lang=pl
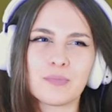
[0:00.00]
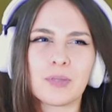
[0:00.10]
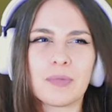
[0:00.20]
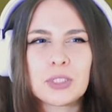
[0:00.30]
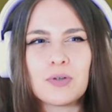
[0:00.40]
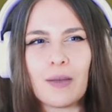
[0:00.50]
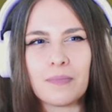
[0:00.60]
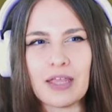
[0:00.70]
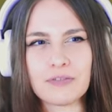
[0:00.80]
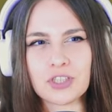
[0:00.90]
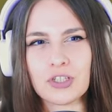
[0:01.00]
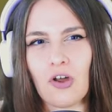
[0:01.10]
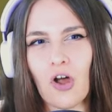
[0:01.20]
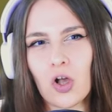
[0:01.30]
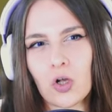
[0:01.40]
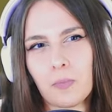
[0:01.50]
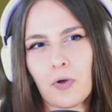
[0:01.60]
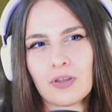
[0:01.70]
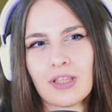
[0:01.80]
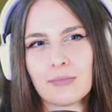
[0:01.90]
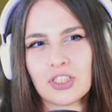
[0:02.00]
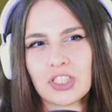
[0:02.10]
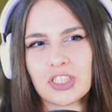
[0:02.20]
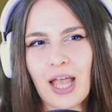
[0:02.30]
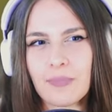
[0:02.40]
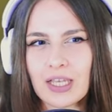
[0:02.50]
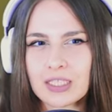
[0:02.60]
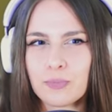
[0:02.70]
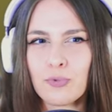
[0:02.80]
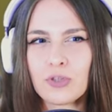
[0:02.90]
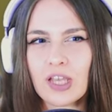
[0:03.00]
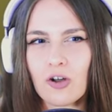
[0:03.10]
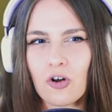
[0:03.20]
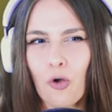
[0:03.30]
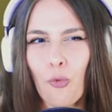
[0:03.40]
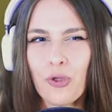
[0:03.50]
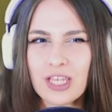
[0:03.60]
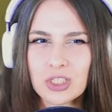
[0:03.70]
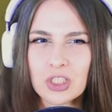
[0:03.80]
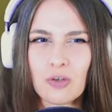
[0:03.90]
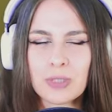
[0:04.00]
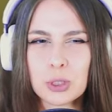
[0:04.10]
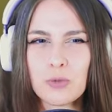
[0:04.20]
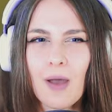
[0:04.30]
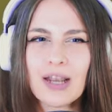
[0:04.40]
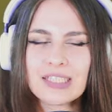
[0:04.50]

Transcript: przemęczyłam pierwszy rok, potem siedziałam tak z pół tego roku jeszcze domęczyłam,